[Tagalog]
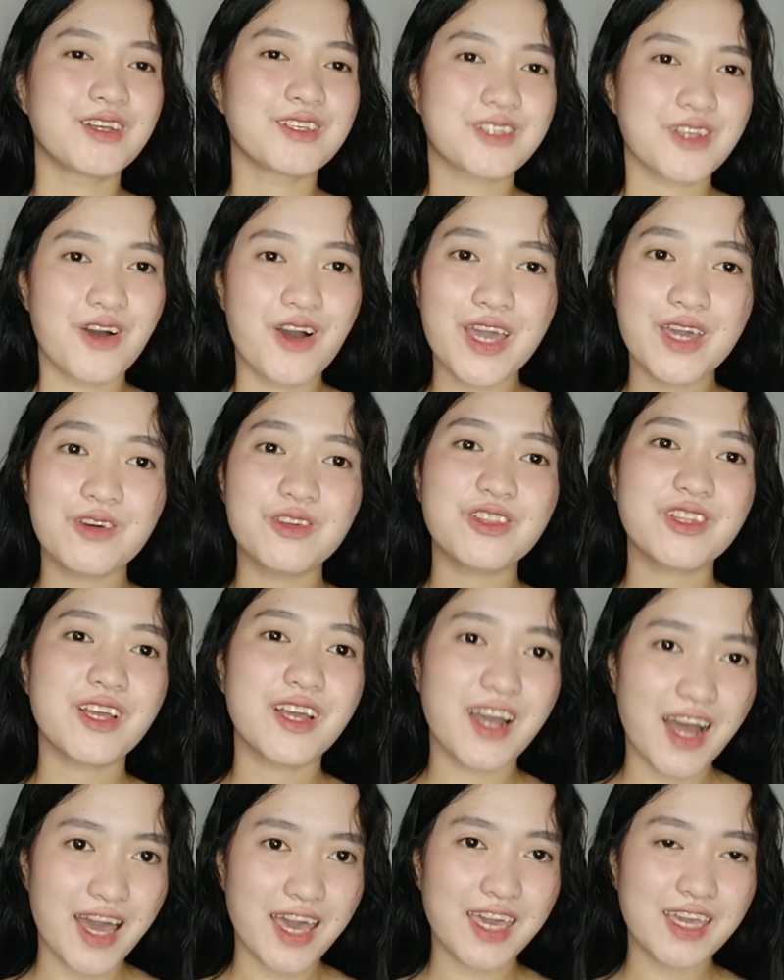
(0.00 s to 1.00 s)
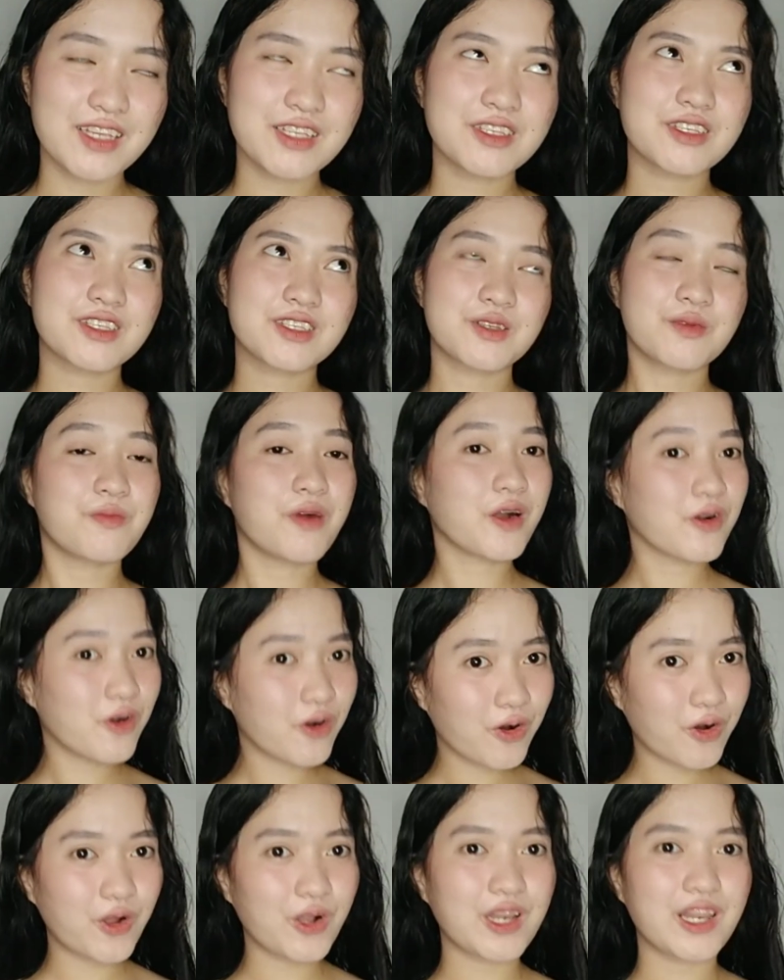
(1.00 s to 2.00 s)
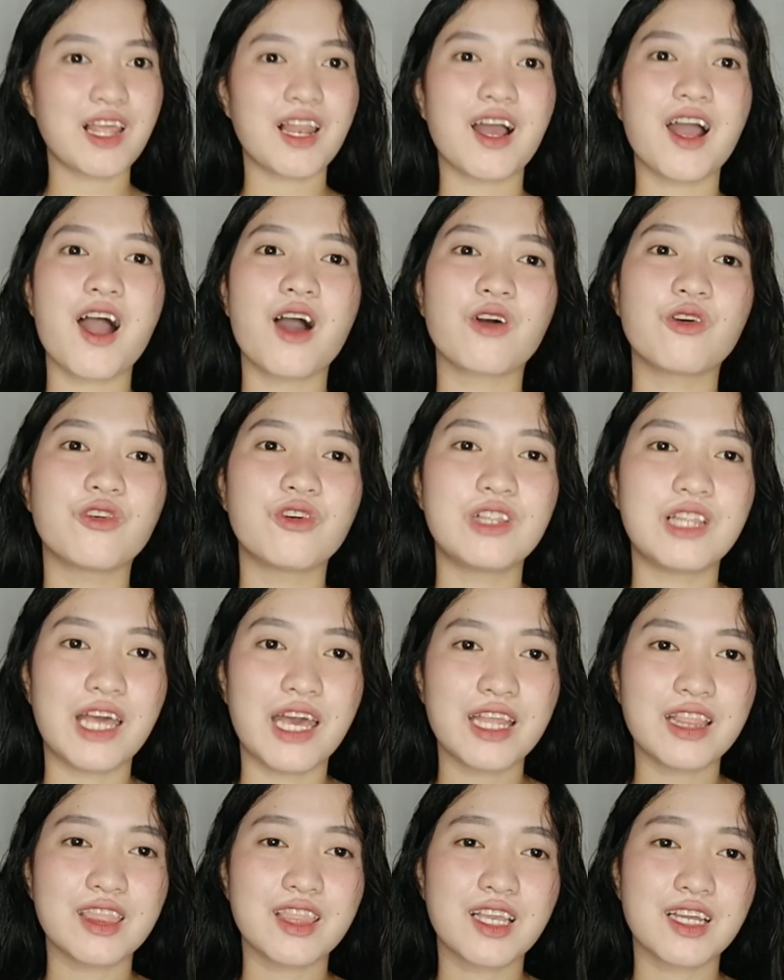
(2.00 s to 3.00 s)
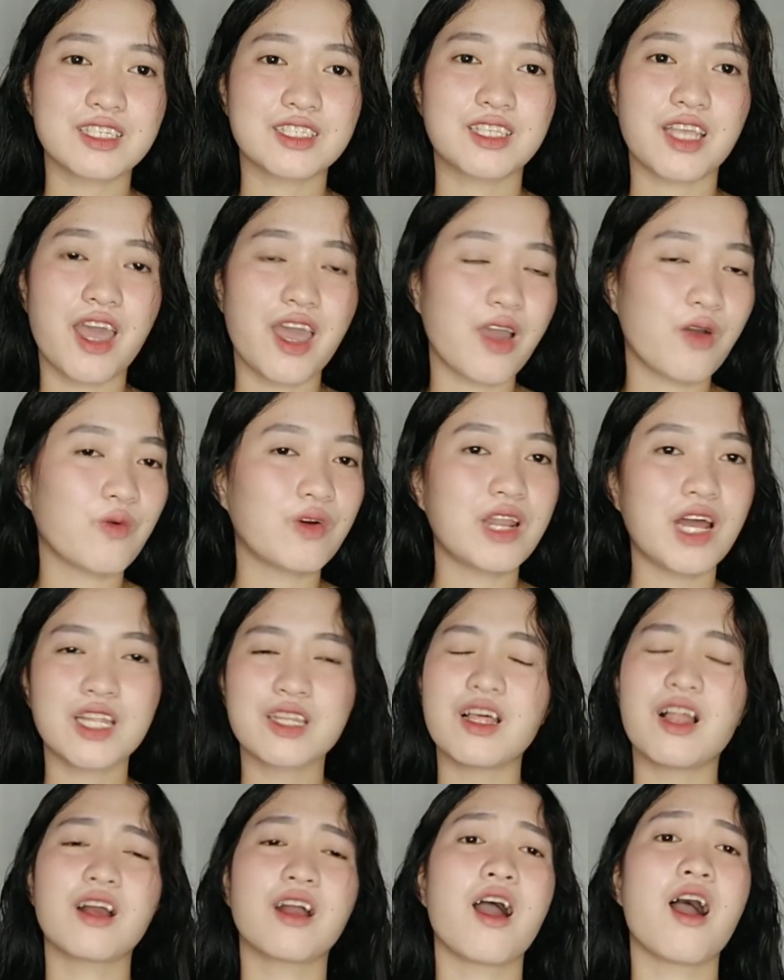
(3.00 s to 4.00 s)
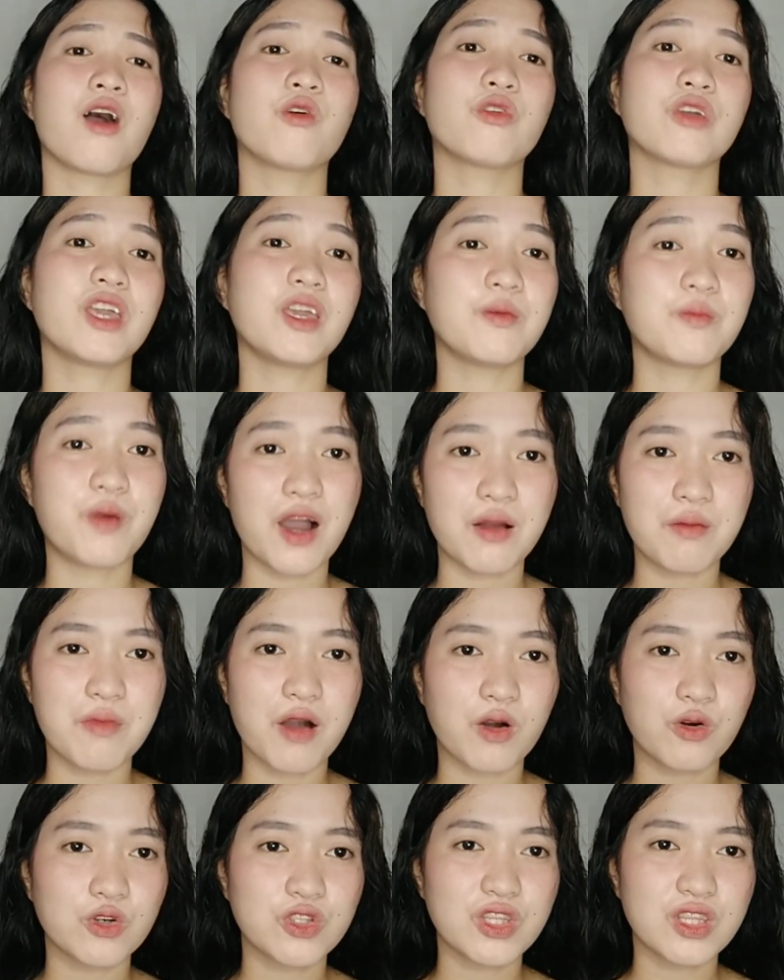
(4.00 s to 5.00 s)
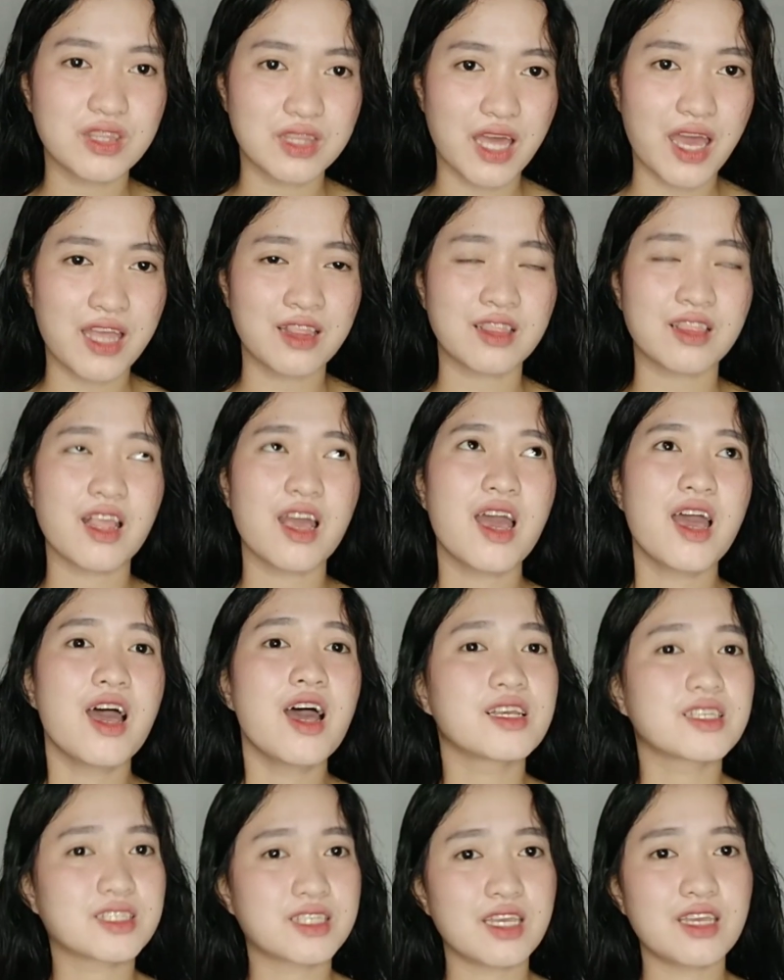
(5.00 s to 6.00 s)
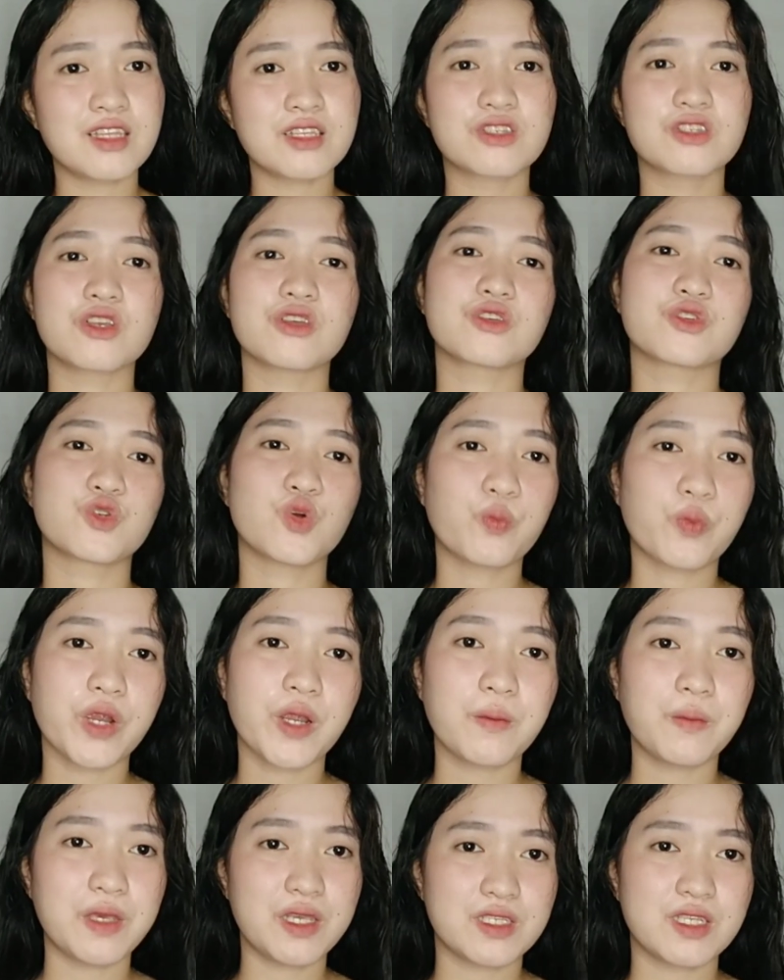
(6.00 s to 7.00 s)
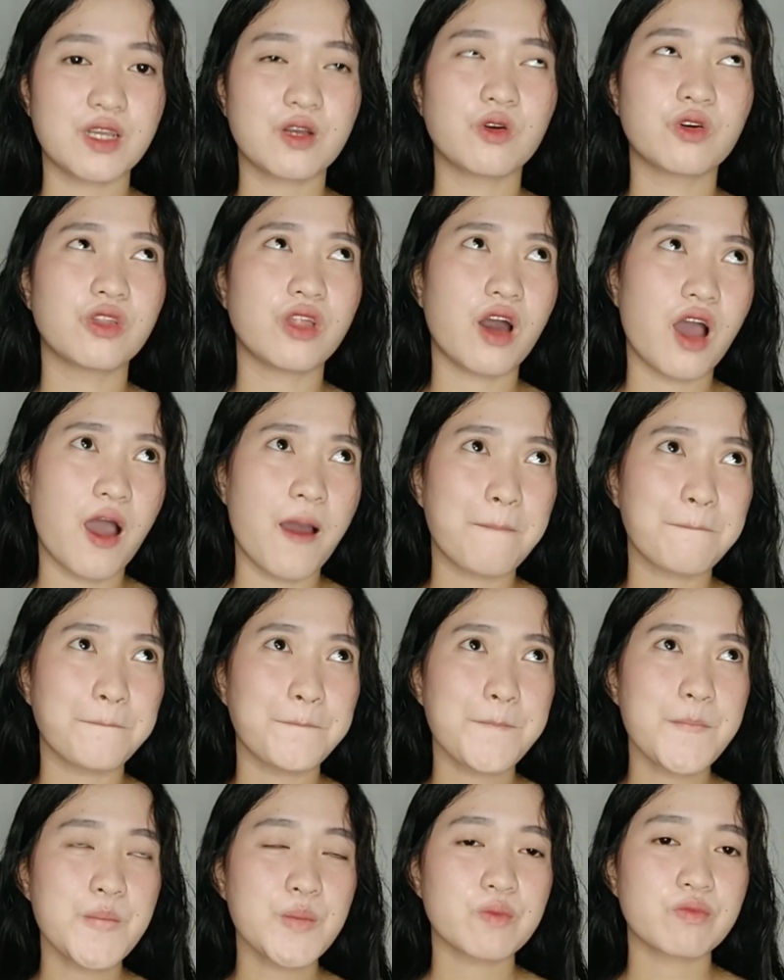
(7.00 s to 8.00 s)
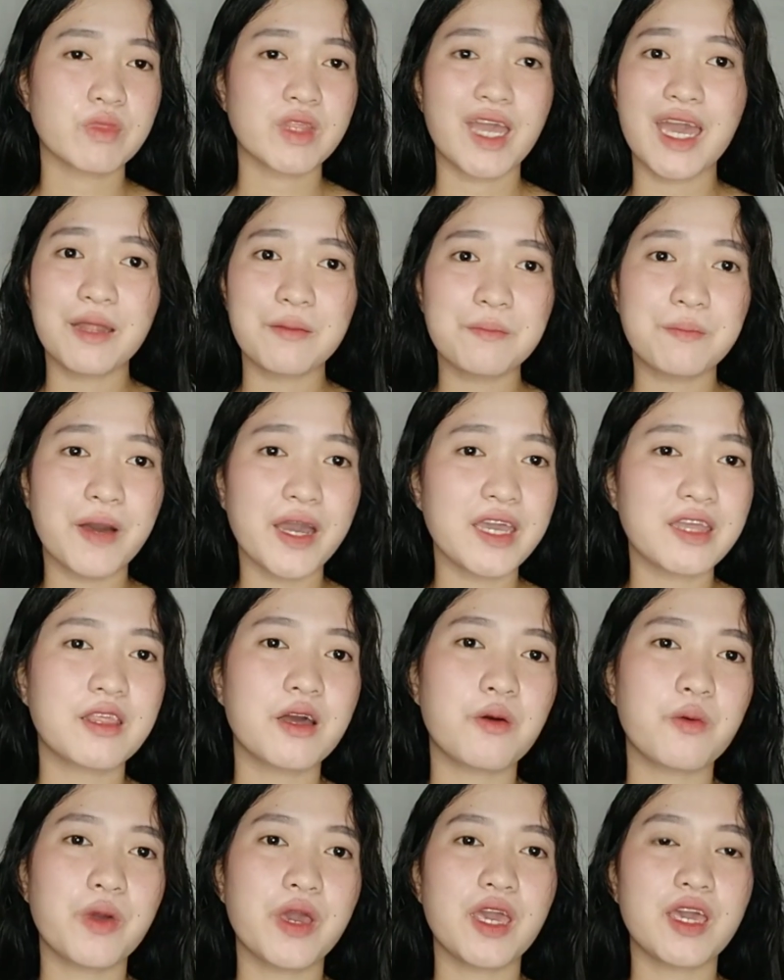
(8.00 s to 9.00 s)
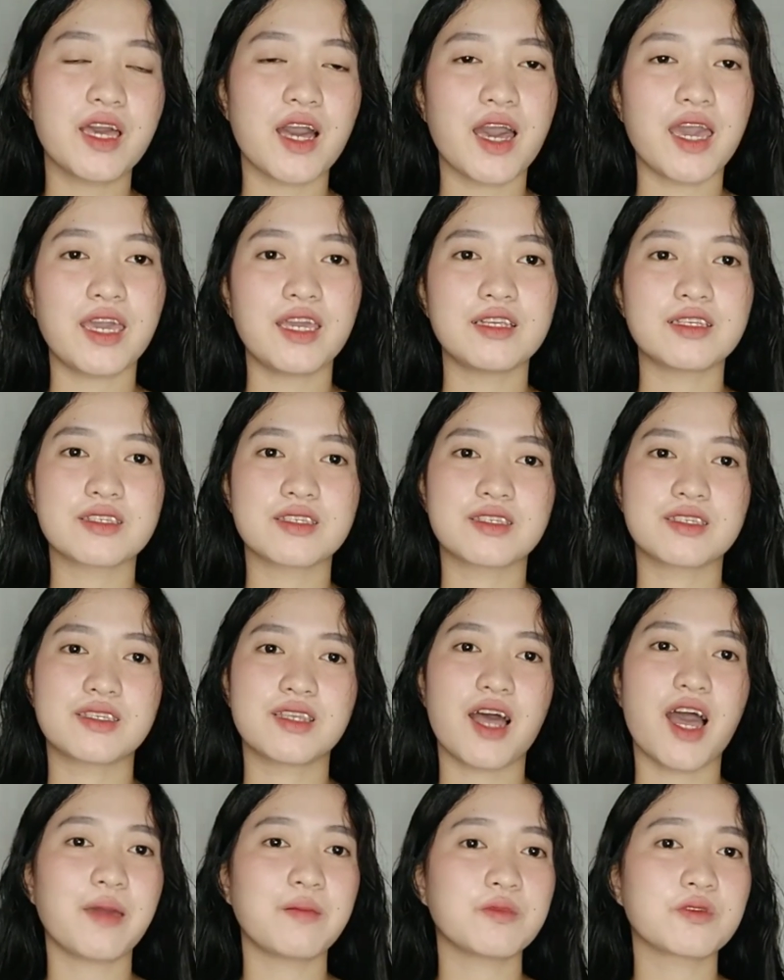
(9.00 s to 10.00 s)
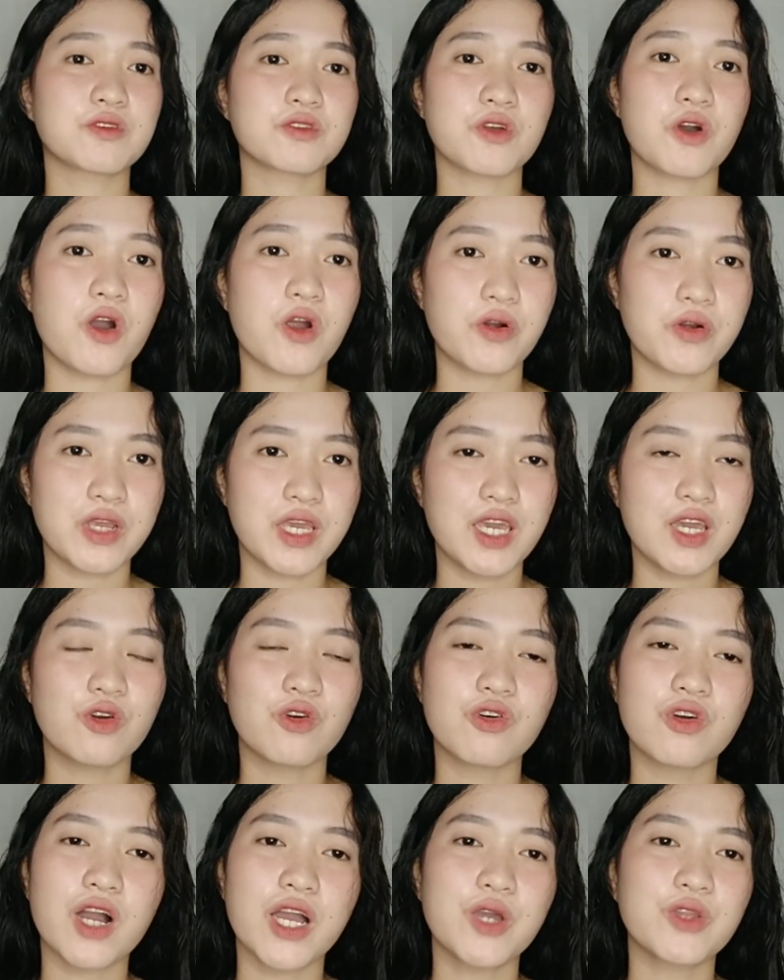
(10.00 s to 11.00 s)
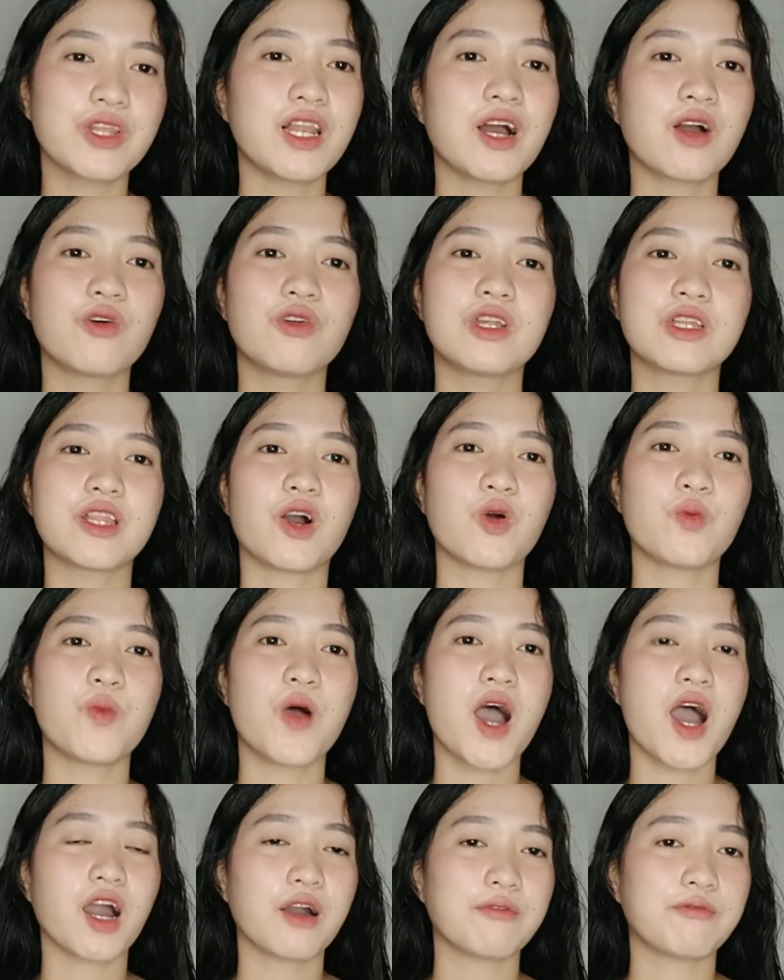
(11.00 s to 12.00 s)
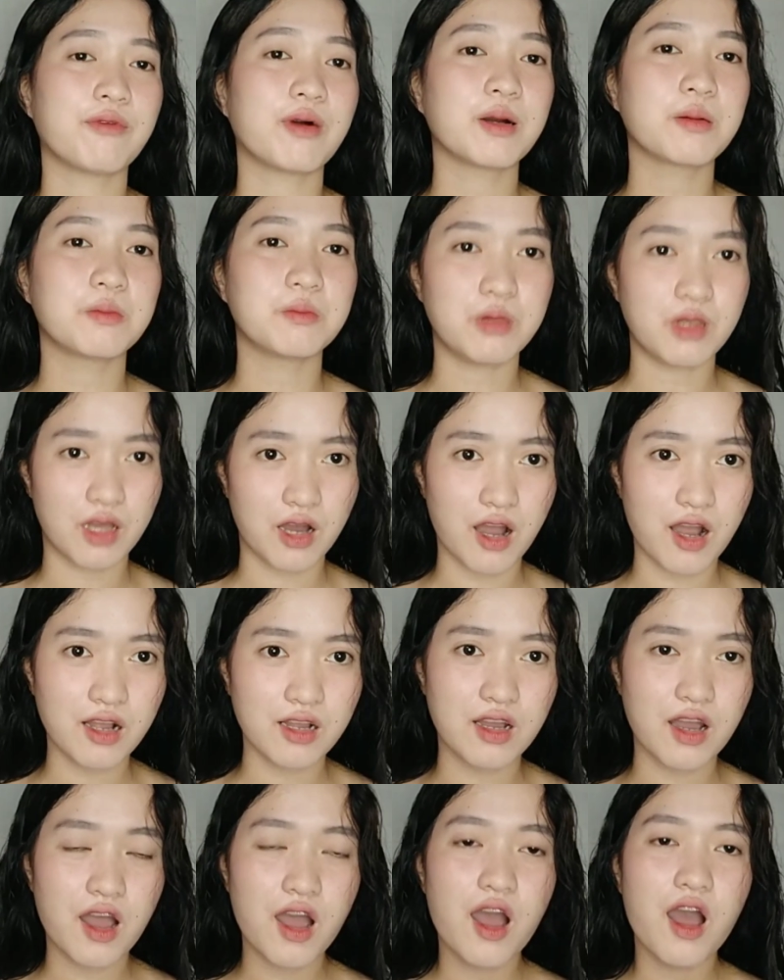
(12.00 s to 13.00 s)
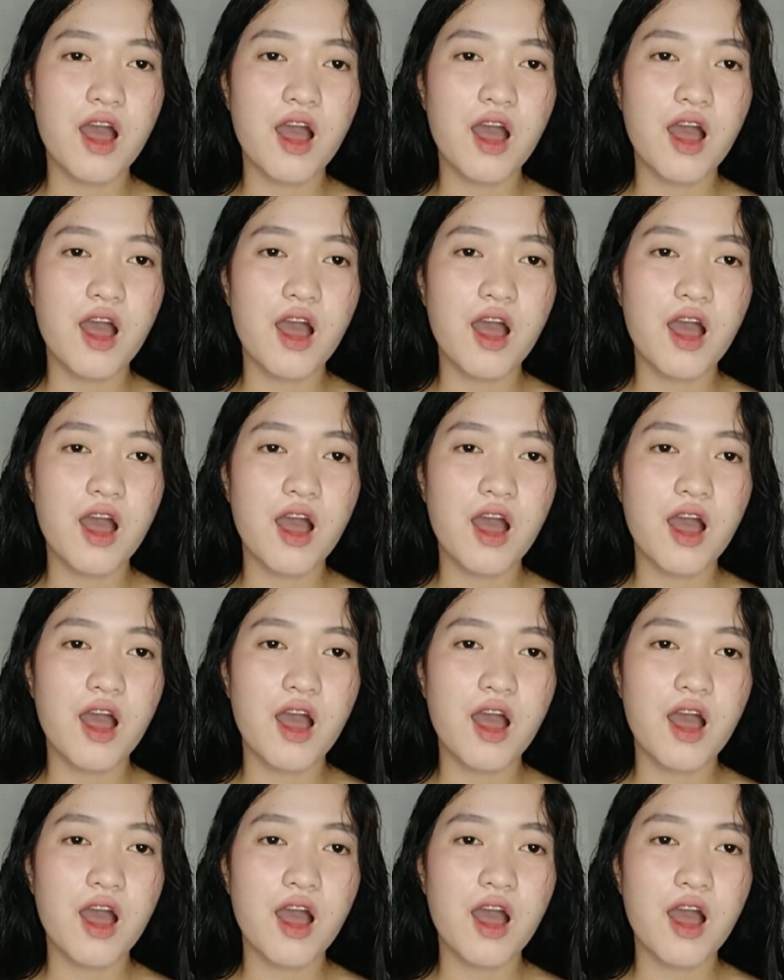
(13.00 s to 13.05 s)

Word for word: So ayun guys, mag-haul na lang ako ulit kasi wala talaga akong ibang makontent since super busy ko na And by the way guys, I'm sorry kung ngayon na lang ulit ako makakapag-vlog.